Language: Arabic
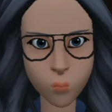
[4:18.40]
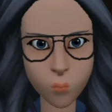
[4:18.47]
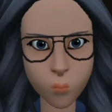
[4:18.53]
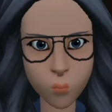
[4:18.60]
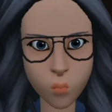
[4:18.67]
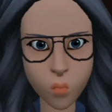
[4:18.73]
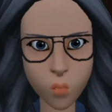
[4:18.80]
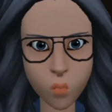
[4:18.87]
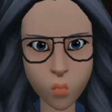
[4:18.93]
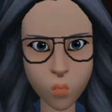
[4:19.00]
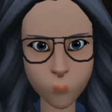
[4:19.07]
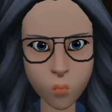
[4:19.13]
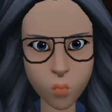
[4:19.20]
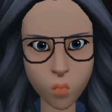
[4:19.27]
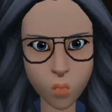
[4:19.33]
فجاب
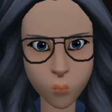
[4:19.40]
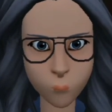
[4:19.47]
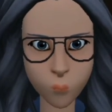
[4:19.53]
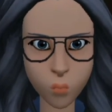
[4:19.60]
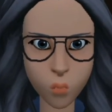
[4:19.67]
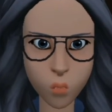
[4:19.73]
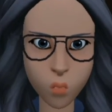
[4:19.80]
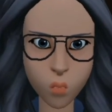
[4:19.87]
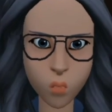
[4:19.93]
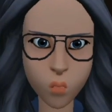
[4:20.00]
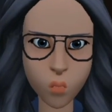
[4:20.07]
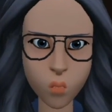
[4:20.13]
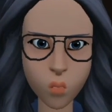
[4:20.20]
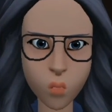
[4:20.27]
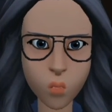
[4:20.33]
الطائر في
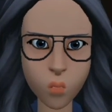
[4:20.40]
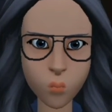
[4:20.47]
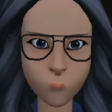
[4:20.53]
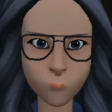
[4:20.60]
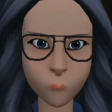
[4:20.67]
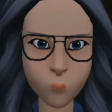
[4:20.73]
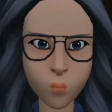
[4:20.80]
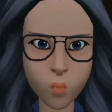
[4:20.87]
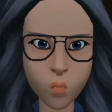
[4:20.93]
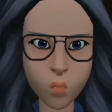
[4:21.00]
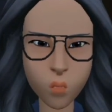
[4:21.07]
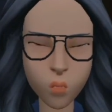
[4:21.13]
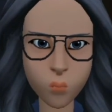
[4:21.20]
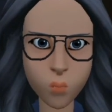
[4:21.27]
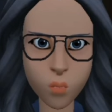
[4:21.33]
استغراب عن
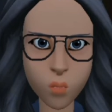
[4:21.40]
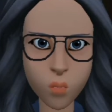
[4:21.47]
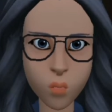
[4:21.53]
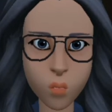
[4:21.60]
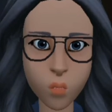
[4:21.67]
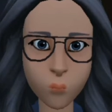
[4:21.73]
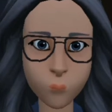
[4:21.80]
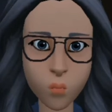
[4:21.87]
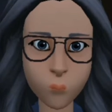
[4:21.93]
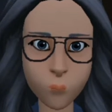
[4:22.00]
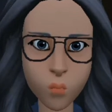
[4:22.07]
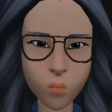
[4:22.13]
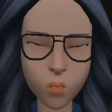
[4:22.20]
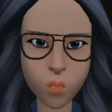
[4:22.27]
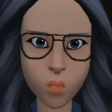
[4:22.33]
أي وفاء
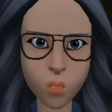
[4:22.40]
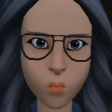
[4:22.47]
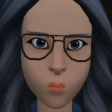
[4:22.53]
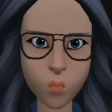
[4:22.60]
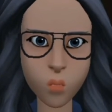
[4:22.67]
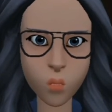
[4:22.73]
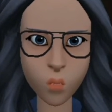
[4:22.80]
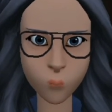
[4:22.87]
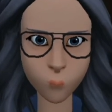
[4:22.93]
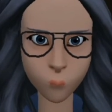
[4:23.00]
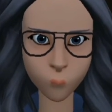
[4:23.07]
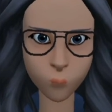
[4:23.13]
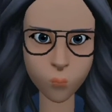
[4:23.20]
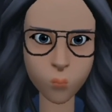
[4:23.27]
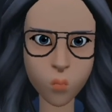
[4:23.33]
تتحدث يا
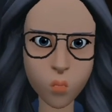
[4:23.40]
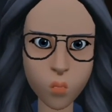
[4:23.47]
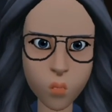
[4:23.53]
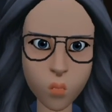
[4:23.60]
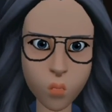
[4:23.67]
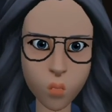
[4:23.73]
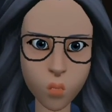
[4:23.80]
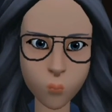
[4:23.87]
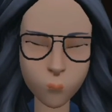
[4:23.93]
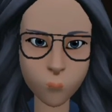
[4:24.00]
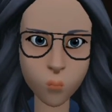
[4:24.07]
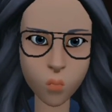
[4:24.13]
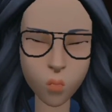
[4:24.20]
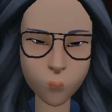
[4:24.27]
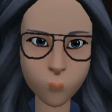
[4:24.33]
صديقي وسيدك
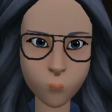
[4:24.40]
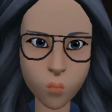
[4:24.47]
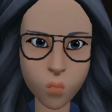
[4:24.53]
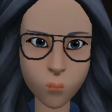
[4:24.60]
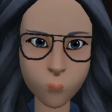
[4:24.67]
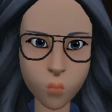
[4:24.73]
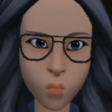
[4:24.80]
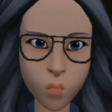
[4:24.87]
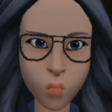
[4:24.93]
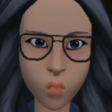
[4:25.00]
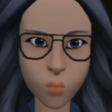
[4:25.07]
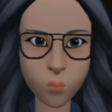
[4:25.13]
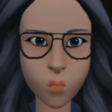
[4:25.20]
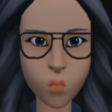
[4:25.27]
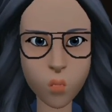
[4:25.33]
يغدر بك
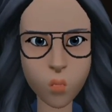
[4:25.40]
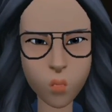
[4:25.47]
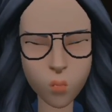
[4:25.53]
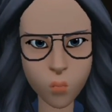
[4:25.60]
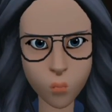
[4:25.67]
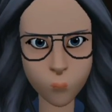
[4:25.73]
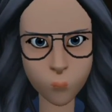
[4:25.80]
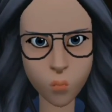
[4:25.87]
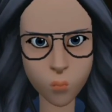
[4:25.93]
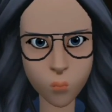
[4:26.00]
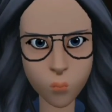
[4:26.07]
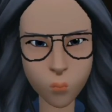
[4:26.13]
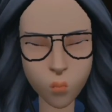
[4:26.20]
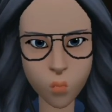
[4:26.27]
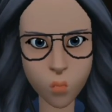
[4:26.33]
ويحبسك في
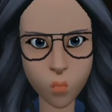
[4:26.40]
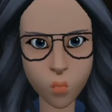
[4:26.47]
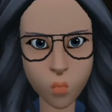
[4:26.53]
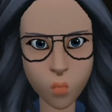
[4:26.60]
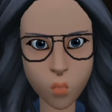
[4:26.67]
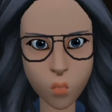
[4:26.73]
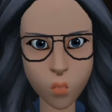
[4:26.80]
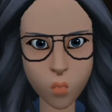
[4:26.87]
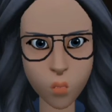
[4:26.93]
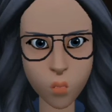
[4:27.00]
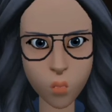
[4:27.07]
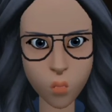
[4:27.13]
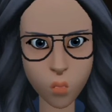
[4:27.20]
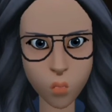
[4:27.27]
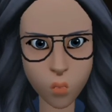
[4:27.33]
القفص ويوهمك
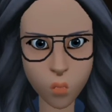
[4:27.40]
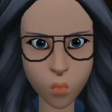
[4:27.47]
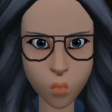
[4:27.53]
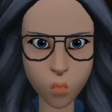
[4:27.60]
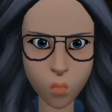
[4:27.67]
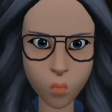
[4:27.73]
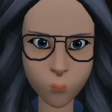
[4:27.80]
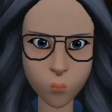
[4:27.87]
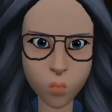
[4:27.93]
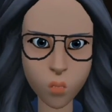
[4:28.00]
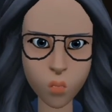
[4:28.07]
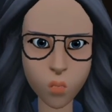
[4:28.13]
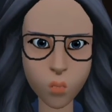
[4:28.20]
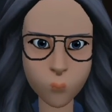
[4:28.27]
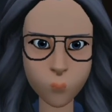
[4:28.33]
أن العالم
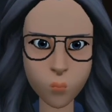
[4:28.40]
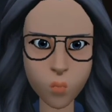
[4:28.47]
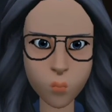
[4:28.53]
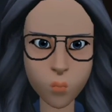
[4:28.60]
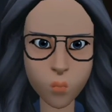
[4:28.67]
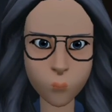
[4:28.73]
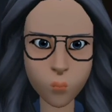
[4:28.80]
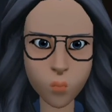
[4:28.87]
مجرد قفص